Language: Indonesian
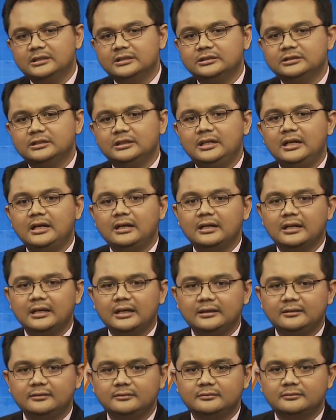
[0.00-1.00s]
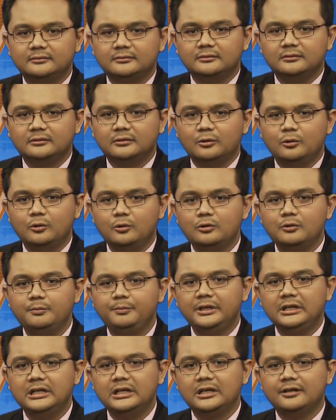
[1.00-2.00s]
Sedangkan hukum
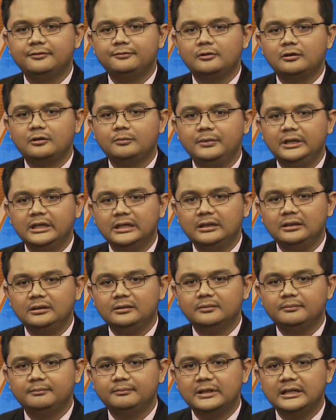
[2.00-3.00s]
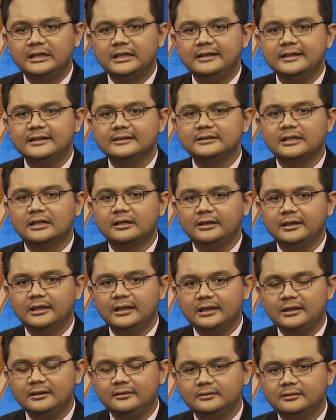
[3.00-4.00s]
pidana formil pada
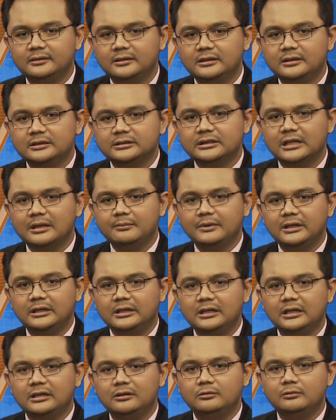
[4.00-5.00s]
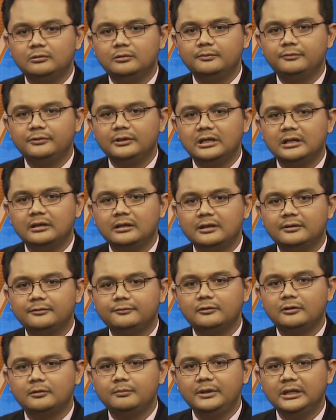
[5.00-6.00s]
dasarnya sama dengan hukum pidana
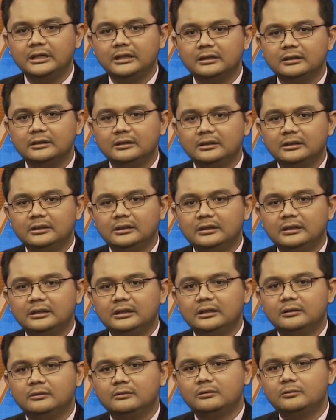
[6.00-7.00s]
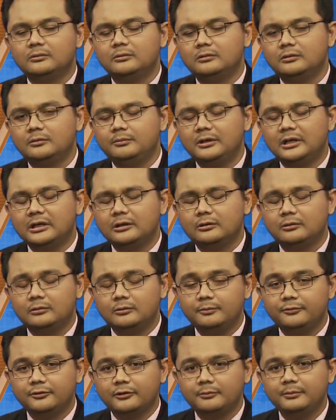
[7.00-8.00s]
formil, hukum
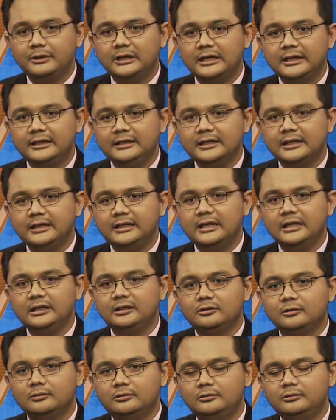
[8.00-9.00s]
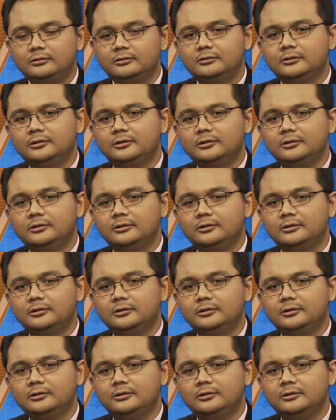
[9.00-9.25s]
hukum formil lainnya yaitu